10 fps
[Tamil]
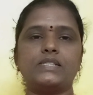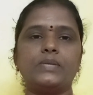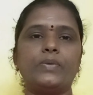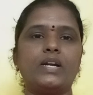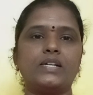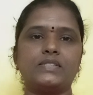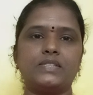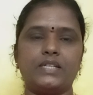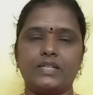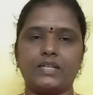சிம்மராசி
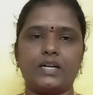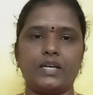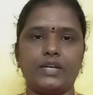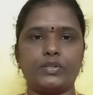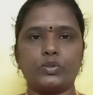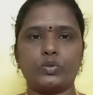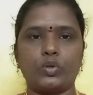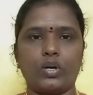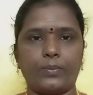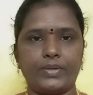நேயர்களை
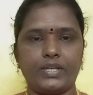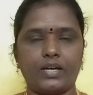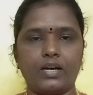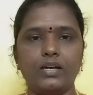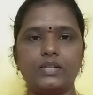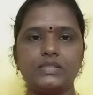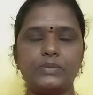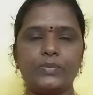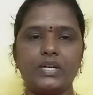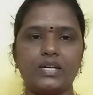எடுத்துக்கிட்டோம் அப்படின்னா
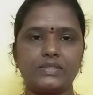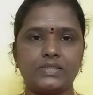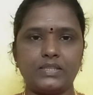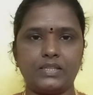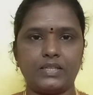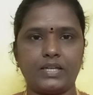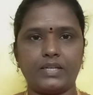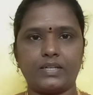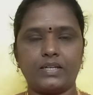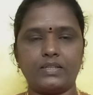சிம்மராசி
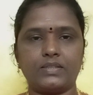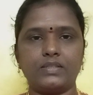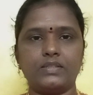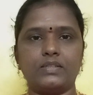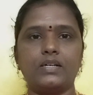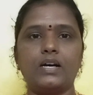நேயர்களுக்கு